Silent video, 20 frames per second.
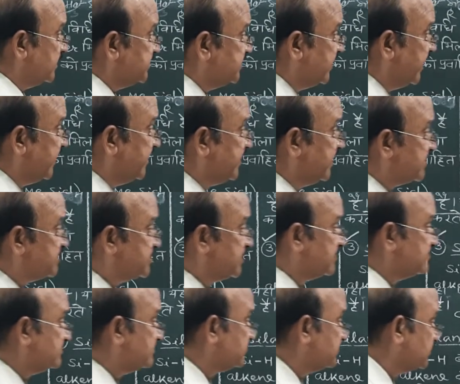ये
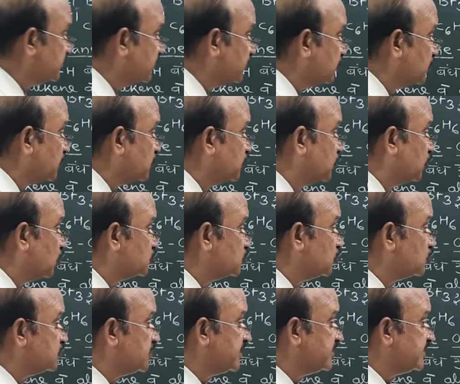रिएक्शंस
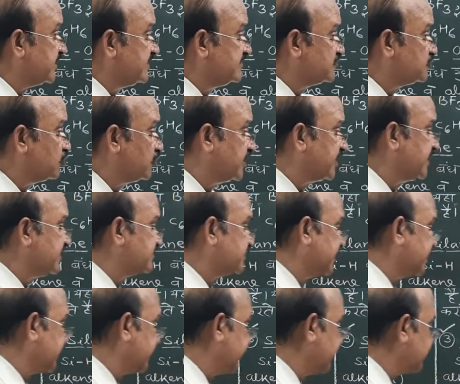200 से 300 डिग्री
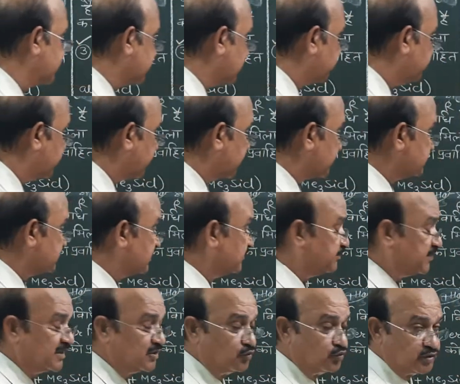सेंटीग्रेड ताप पर
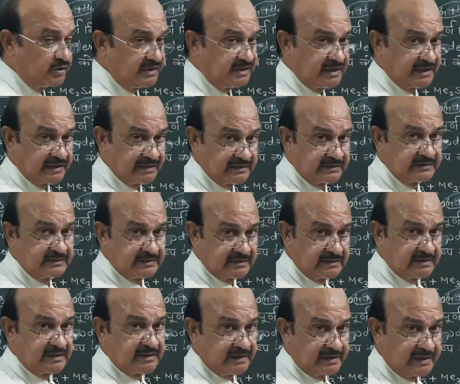संपन्न होती हैं
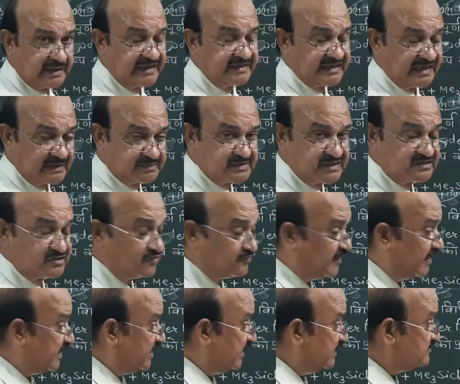इन द एबसेंस ऑफ
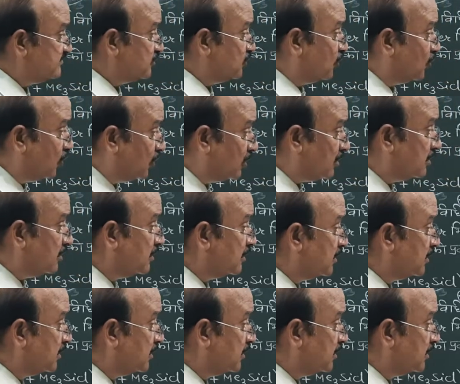कैटलिस्ट और